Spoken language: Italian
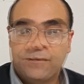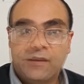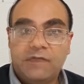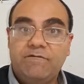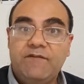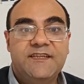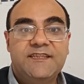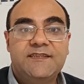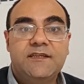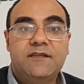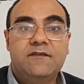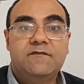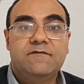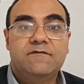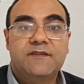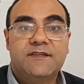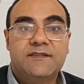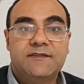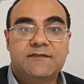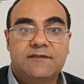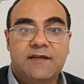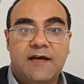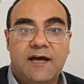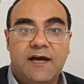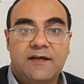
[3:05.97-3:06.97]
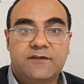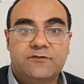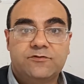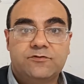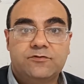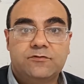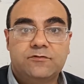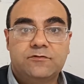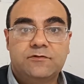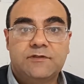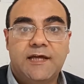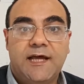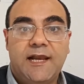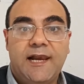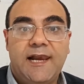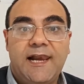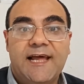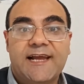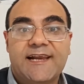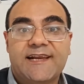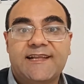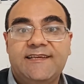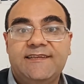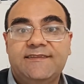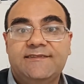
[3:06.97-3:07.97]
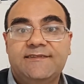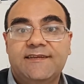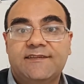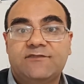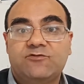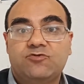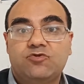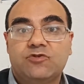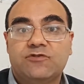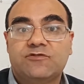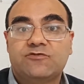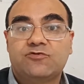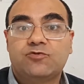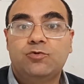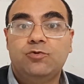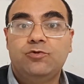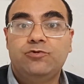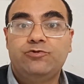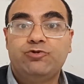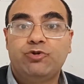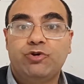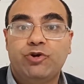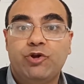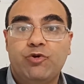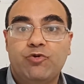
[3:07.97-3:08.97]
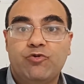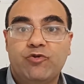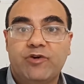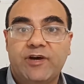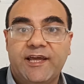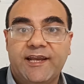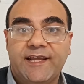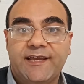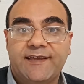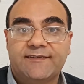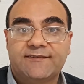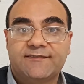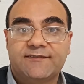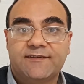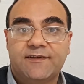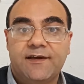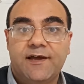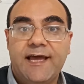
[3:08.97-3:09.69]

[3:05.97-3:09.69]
Venne inventato dall'architetto e scultore ungherese